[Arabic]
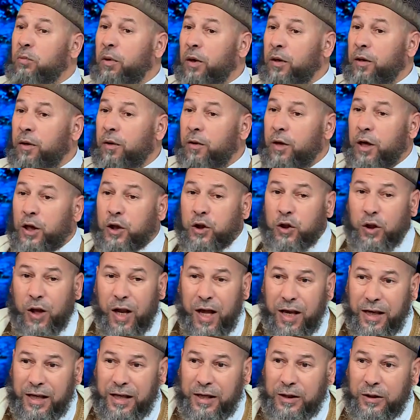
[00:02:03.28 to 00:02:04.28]
برك
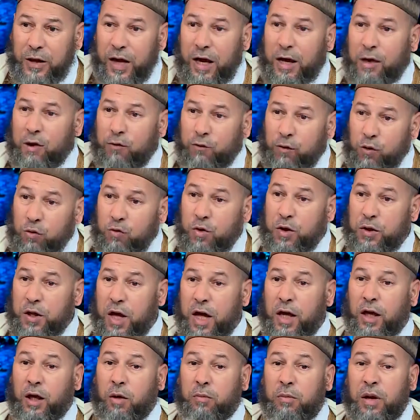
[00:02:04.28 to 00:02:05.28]
اجراء اداري في
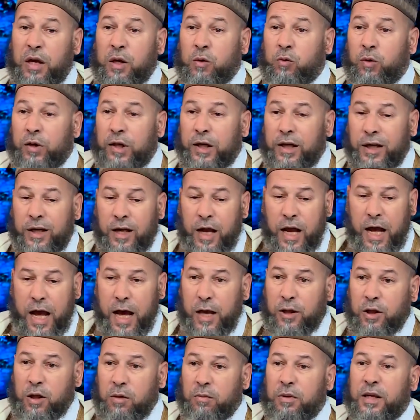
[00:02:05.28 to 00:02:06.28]
الوثائق باه يولي
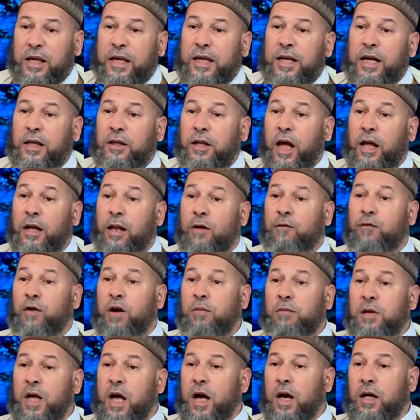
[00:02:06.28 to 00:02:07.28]
هذا الملكيه تاع
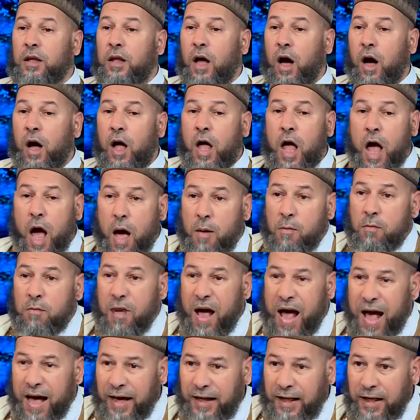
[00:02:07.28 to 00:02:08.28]
لافامي هذا
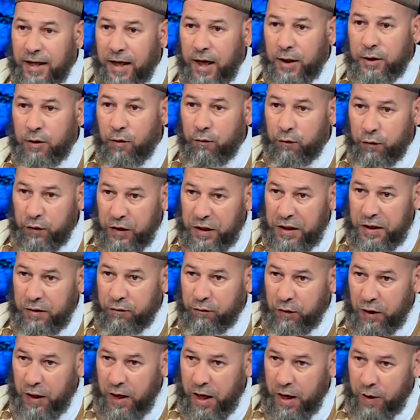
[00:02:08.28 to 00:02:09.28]
اما حقيقه في
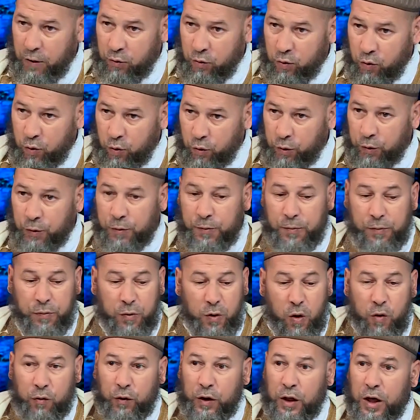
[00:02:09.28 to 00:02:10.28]
في القانون
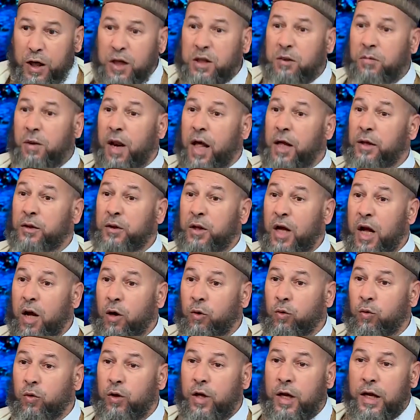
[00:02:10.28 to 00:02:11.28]
وفي الاسم راه
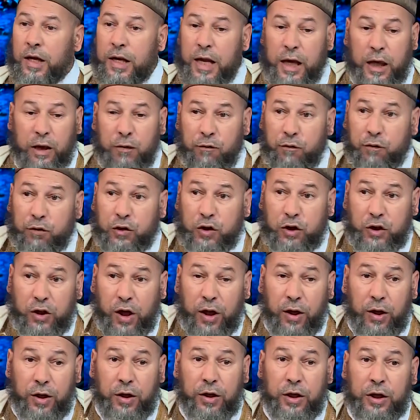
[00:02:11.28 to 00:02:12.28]
نتاعو لكن في
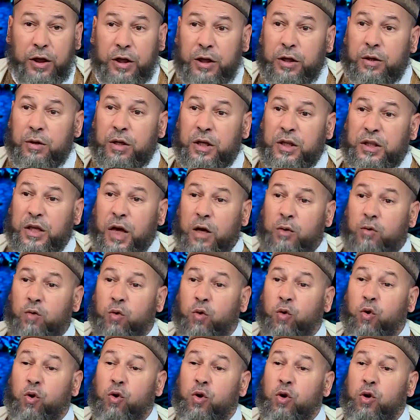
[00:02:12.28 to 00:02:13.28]
الشرع يسالوا
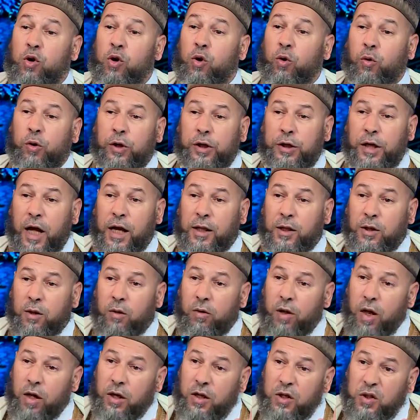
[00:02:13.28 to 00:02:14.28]
كل الاخرين حتى
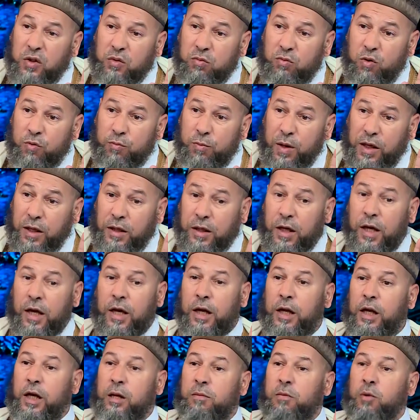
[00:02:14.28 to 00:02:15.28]
وراه اسمه برك
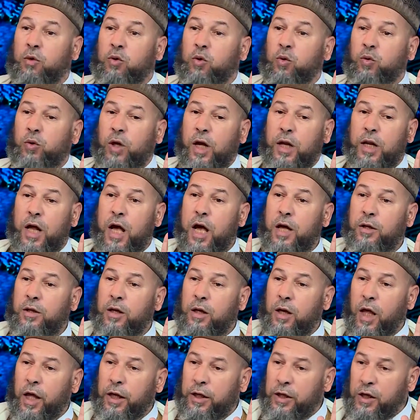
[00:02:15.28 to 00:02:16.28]
اللي موجود على
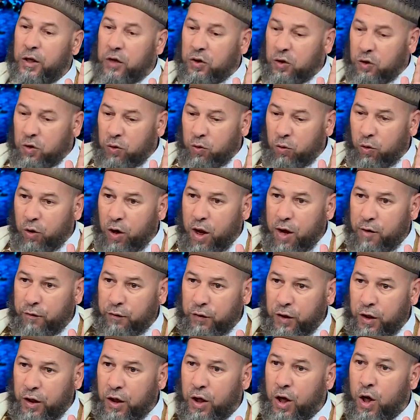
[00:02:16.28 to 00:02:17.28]
هذا الحيز
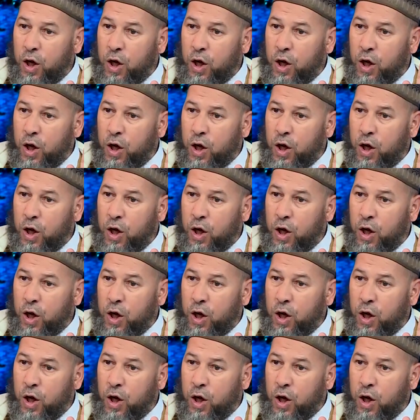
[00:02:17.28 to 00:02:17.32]
الجغرافي